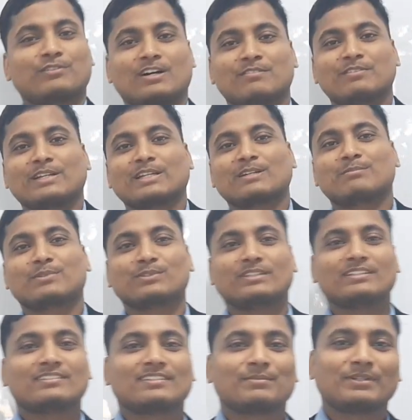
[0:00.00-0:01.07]
वार्म वेलकम टू
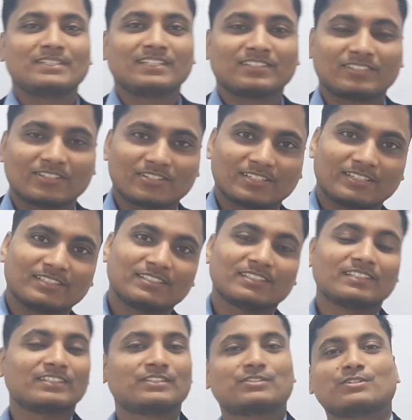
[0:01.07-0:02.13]
दिस अमेजिंग सेशन
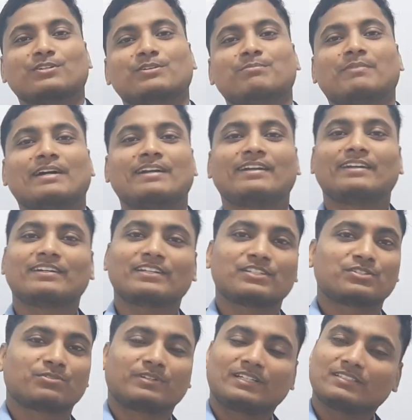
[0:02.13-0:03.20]
सो माय डियर
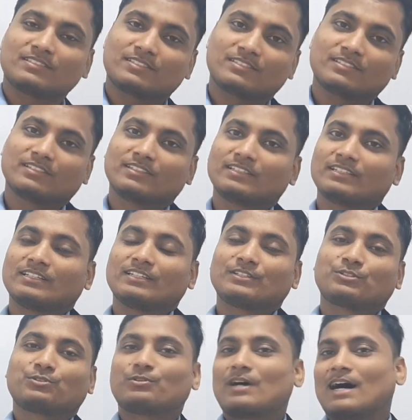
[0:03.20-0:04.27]
स्टूडेंट्स
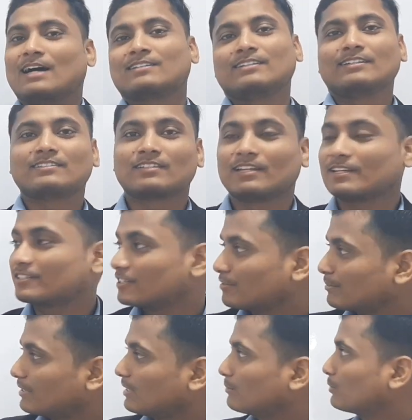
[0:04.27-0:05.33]
सो आज इस लेक्चर
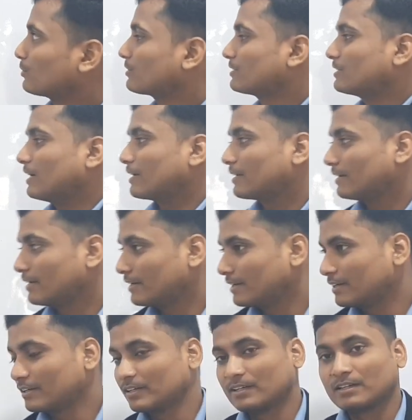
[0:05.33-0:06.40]
में हम लोग जा रहे
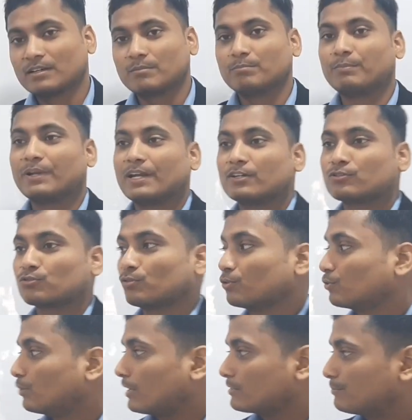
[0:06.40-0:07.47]
हैं ब्रेड रूल
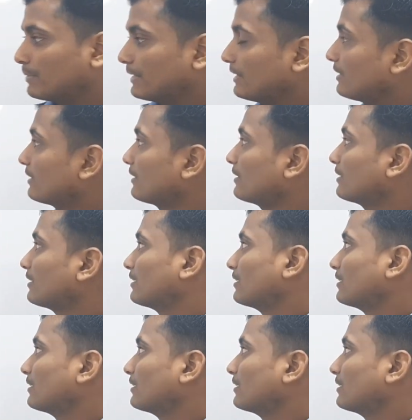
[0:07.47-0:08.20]
को आज पढ़ेंगे